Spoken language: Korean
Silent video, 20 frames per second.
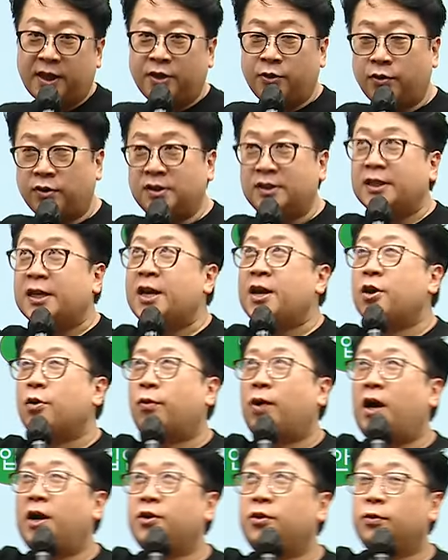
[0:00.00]
이거는
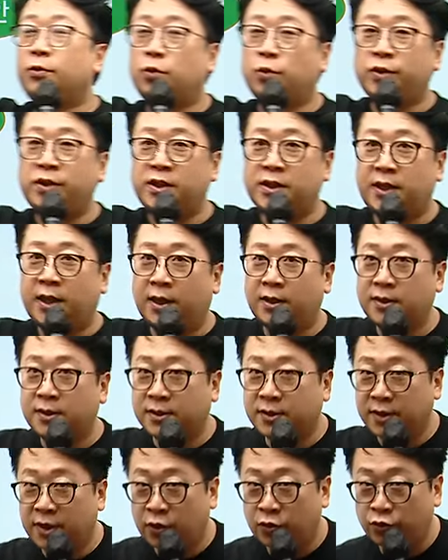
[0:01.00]
광역도시 계획을
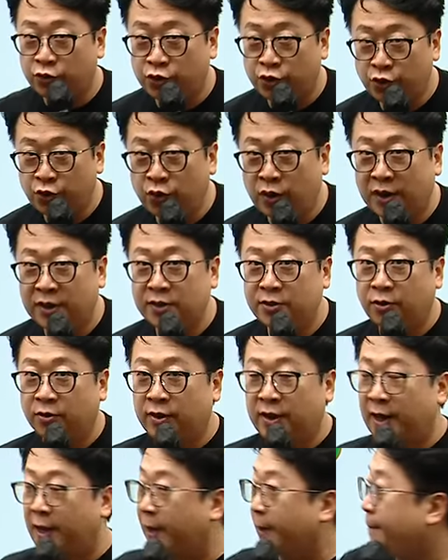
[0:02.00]
그대로 준용하는
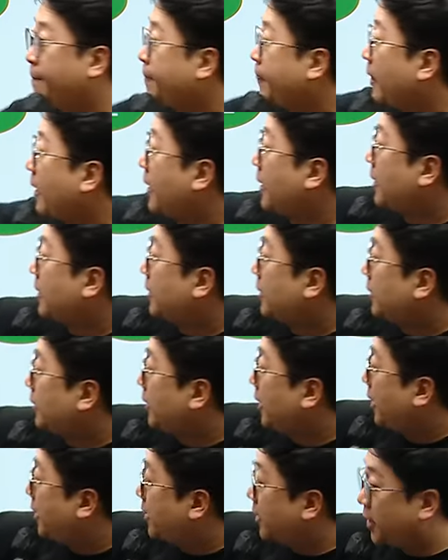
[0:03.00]
건데
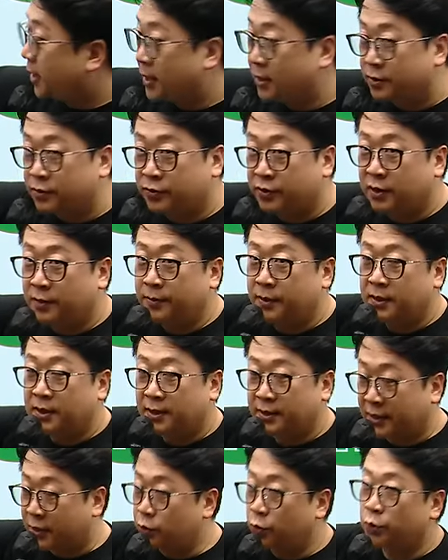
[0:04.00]
얘가 수립이
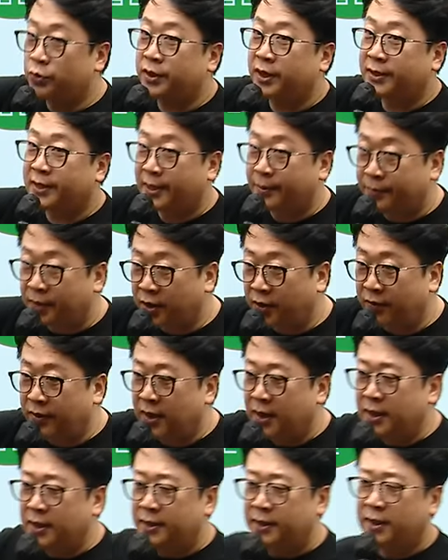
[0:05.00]
돼, 기초조사가 되면
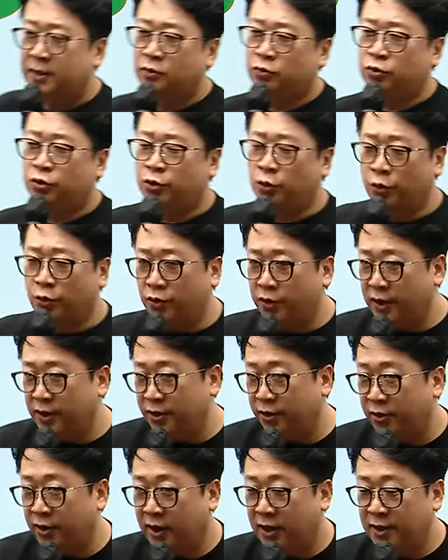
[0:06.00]
얘는 구속력이
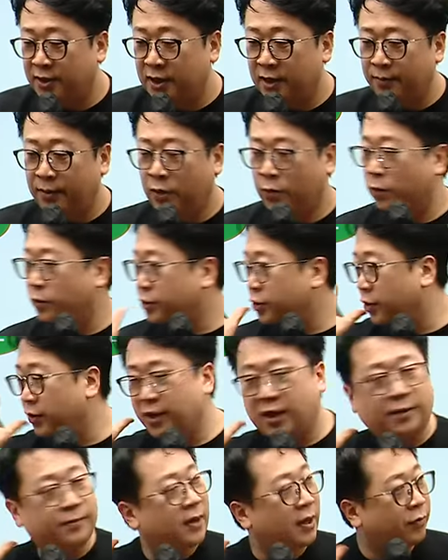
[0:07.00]
들어가기 때문에
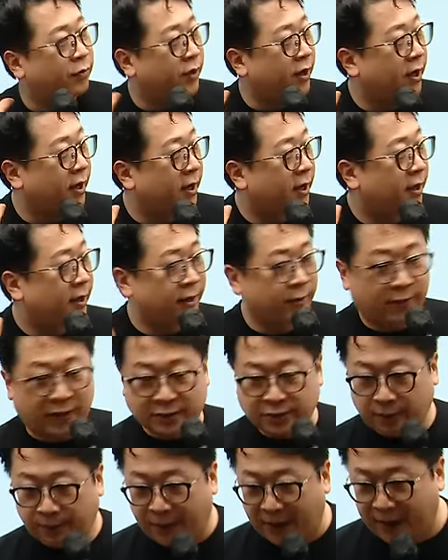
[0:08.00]
공청회 하면 안 돼.
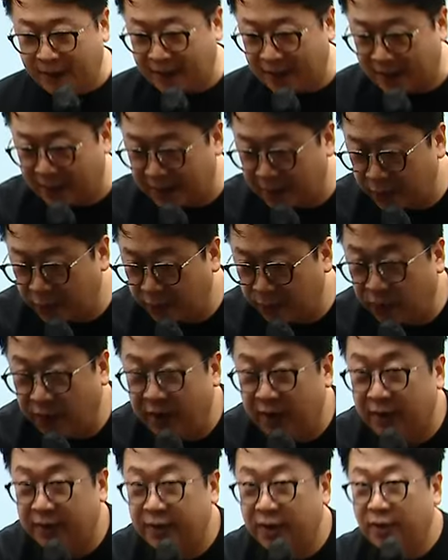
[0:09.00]
와서 봐라라고 뭐
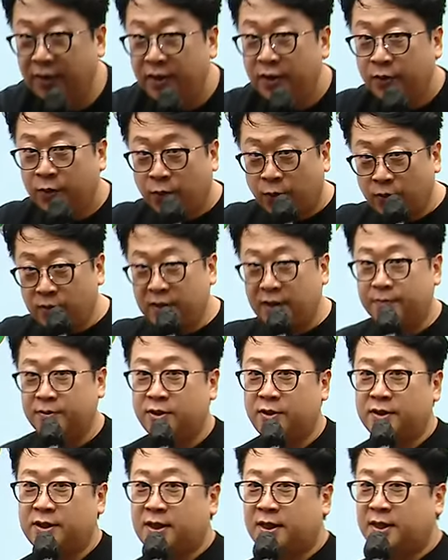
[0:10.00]
해야 돼요? 공남
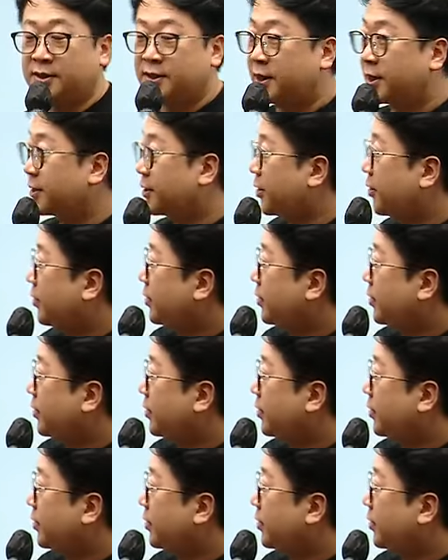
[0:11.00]
절차가 져야 돼요.